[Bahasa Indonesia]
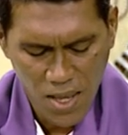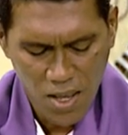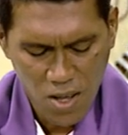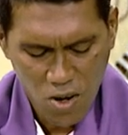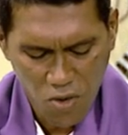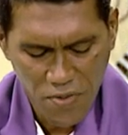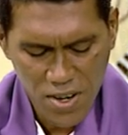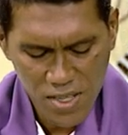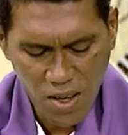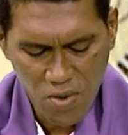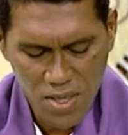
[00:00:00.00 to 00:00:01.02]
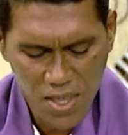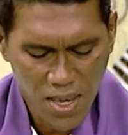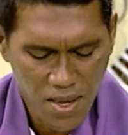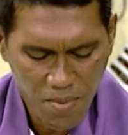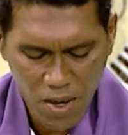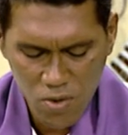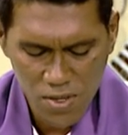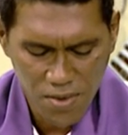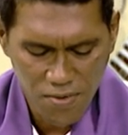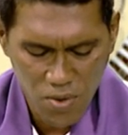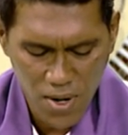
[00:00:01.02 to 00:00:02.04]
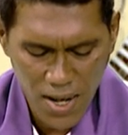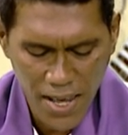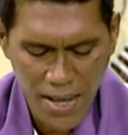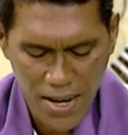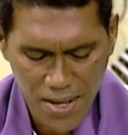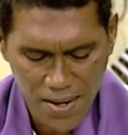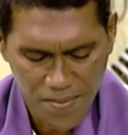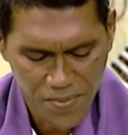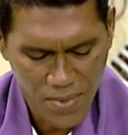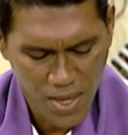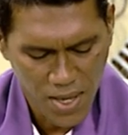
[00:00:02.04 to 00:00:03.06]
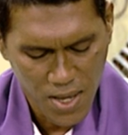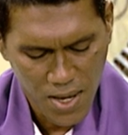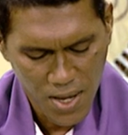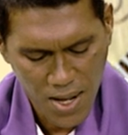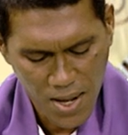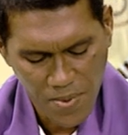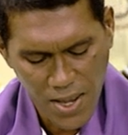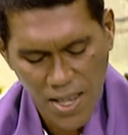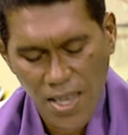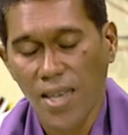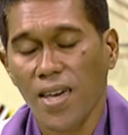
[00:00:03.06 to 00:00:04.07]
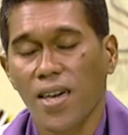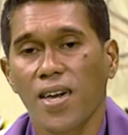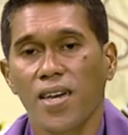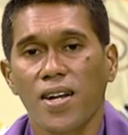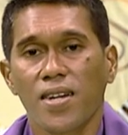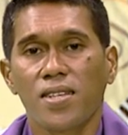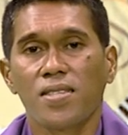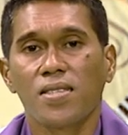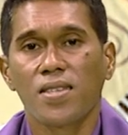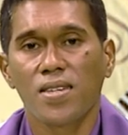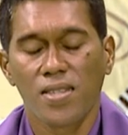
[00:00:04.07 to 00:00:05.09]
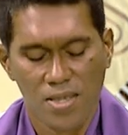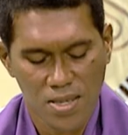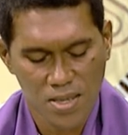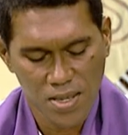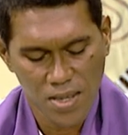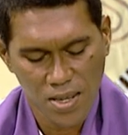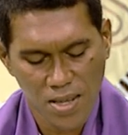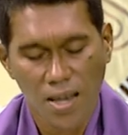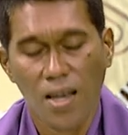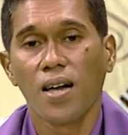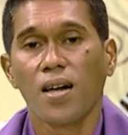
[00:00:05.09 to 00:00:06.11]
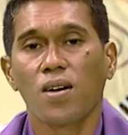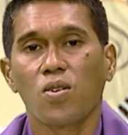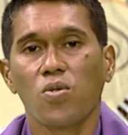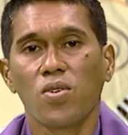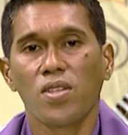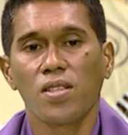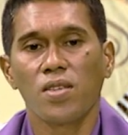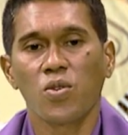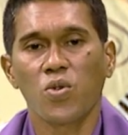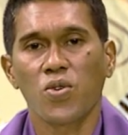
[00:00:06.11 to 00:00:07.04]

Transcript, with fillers: Conversão não mai husi mais husifuan laran. la hela det iha kulit liur.